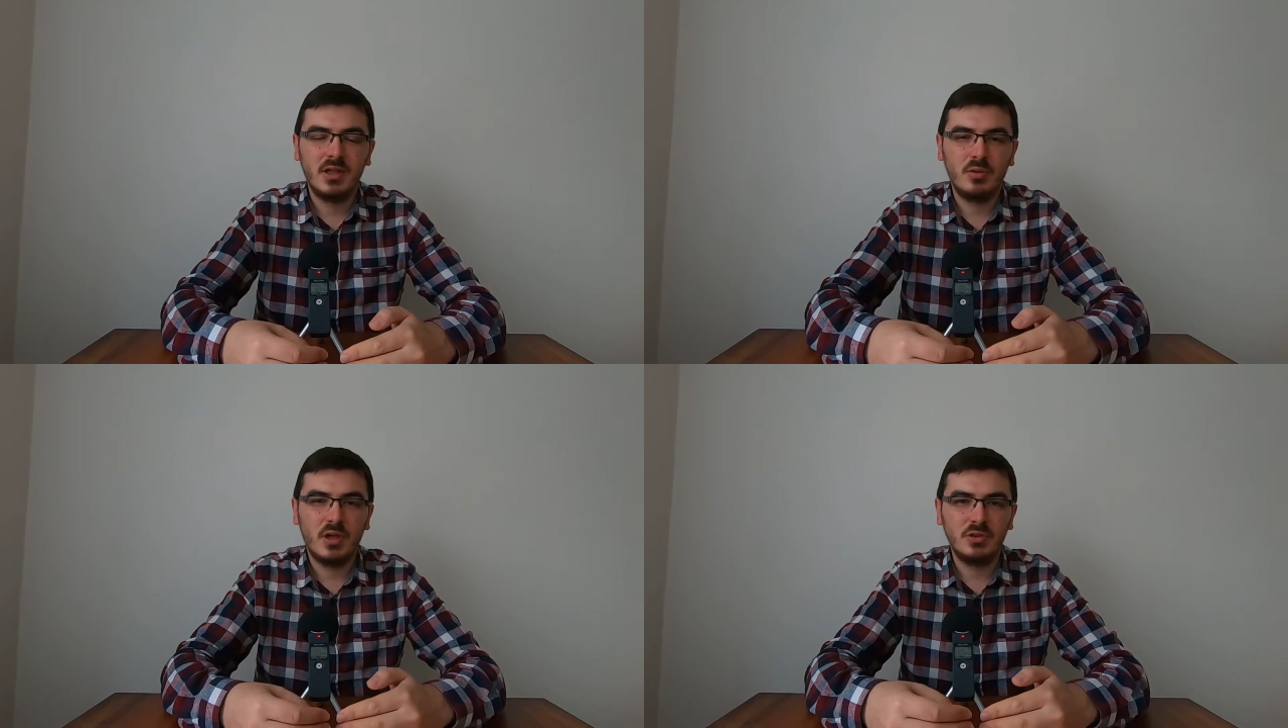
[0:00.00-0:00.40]

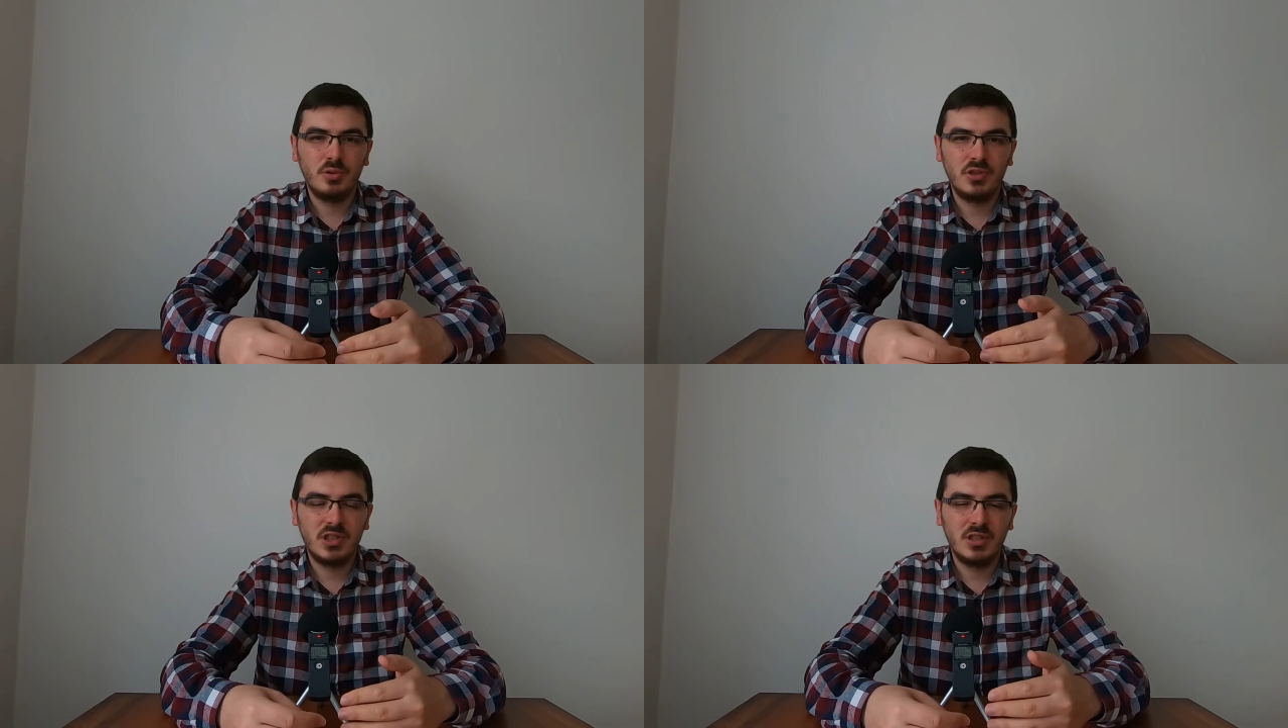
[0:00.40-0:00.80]
Yani az
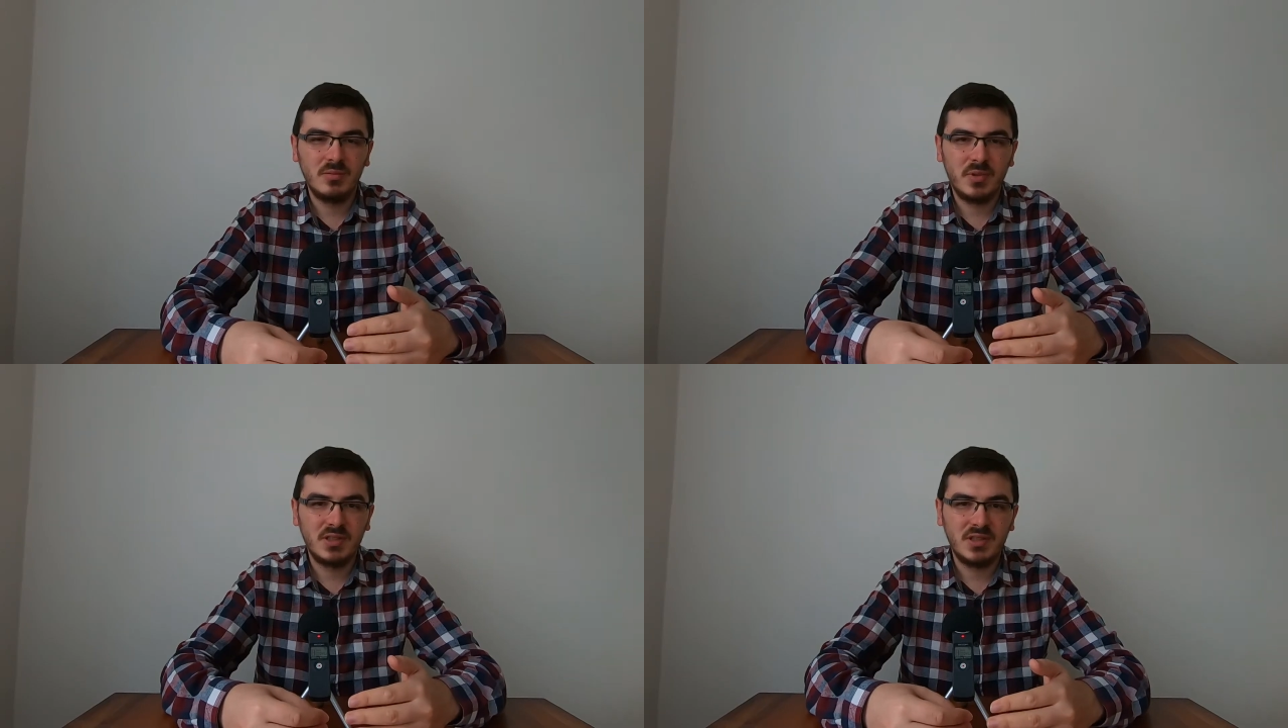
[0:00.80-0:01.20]

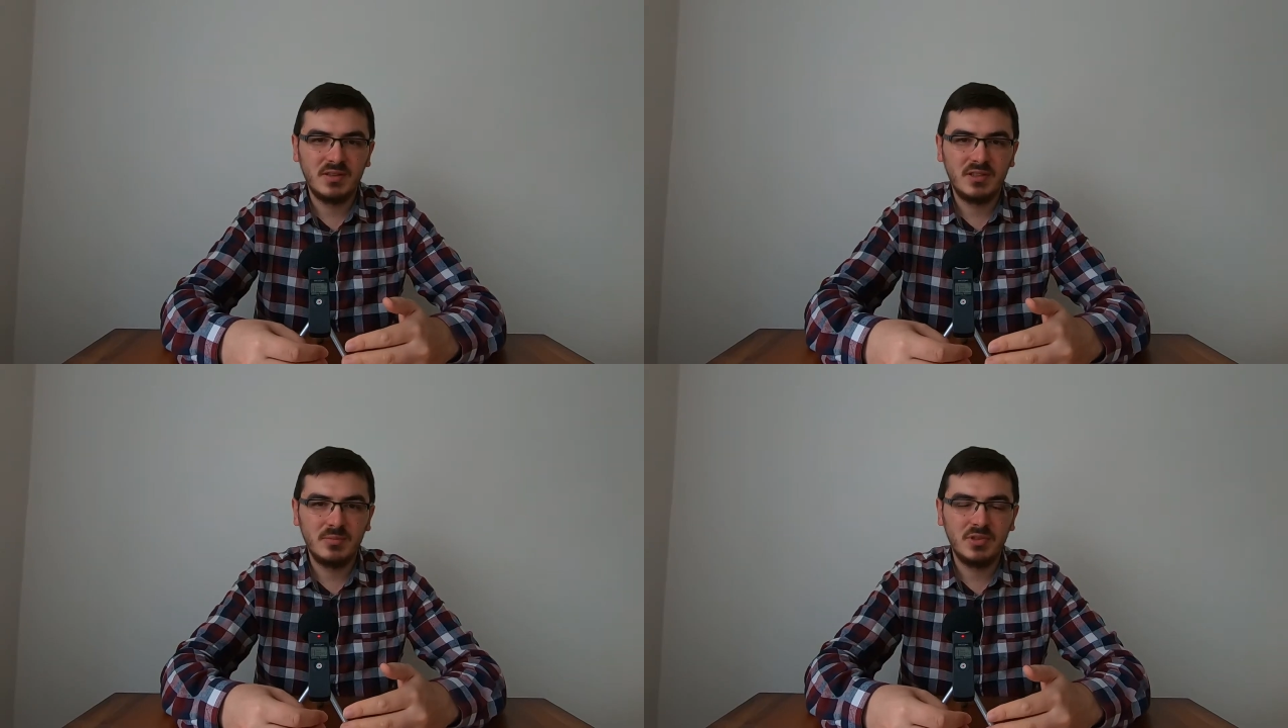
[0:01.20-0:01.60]
önceki
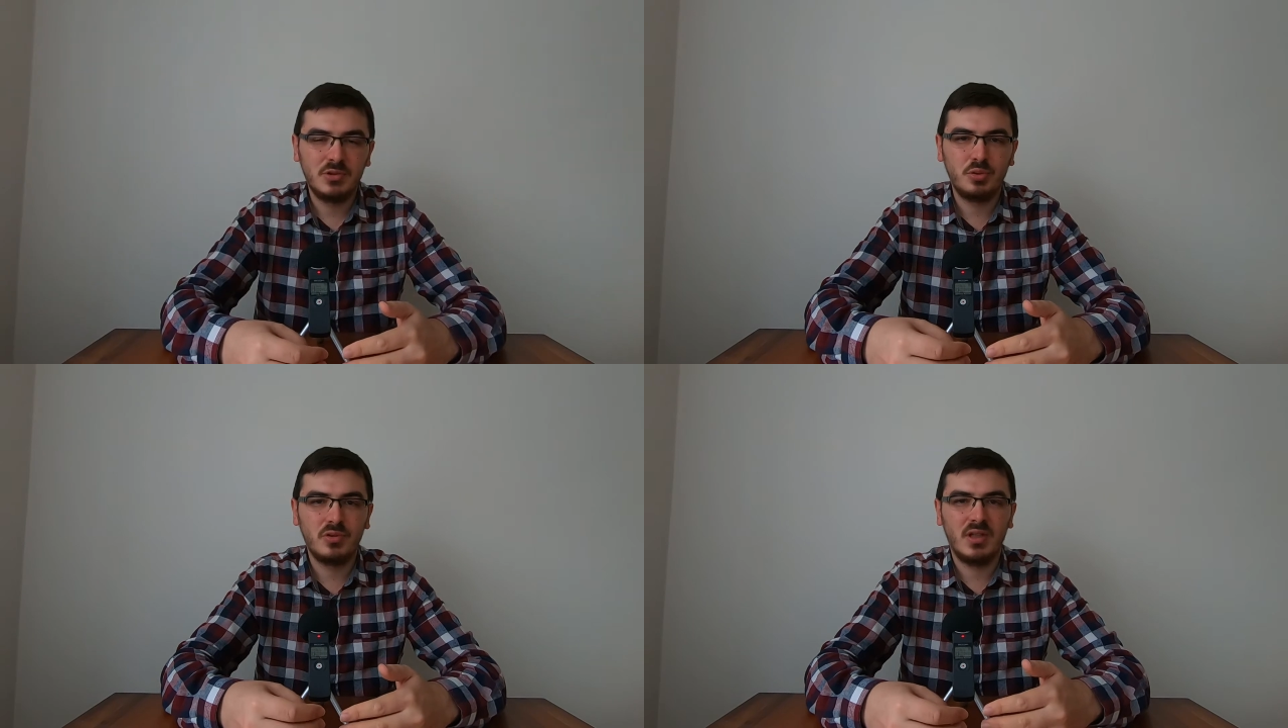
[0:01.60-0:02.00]
bahsettiğimiz
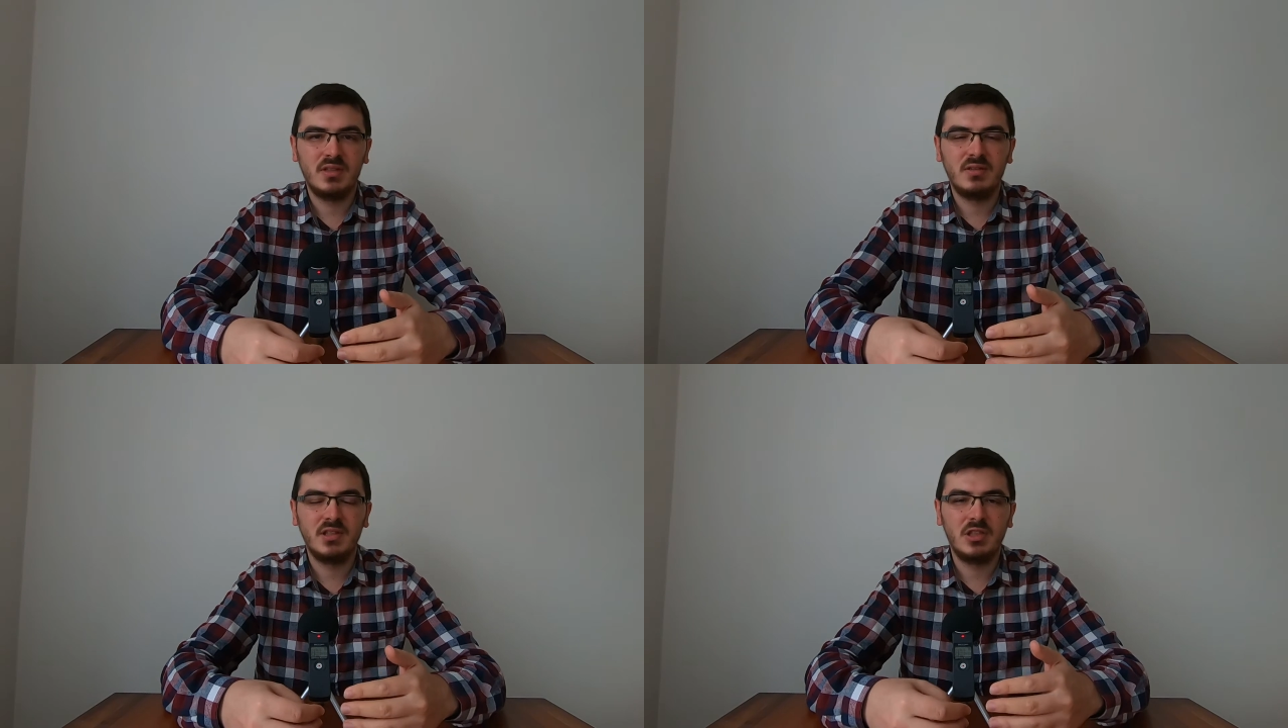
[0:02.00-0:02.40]
şut
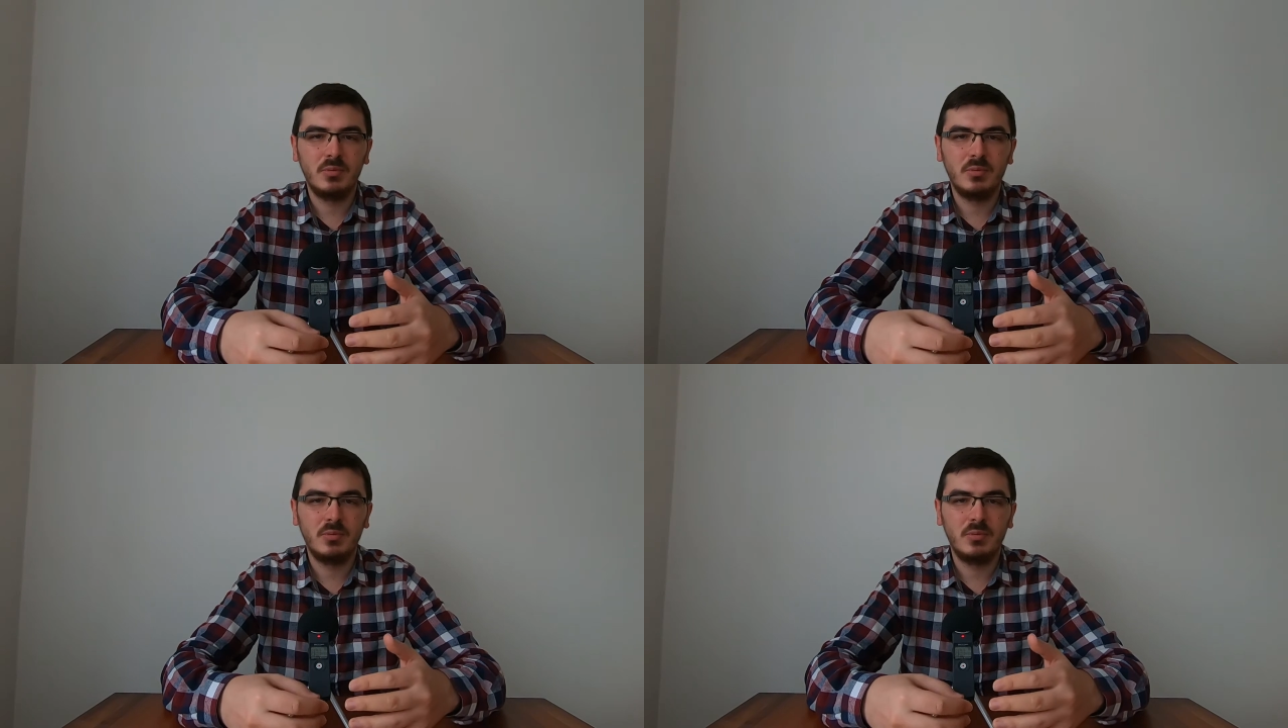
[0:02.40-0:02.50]
altındaki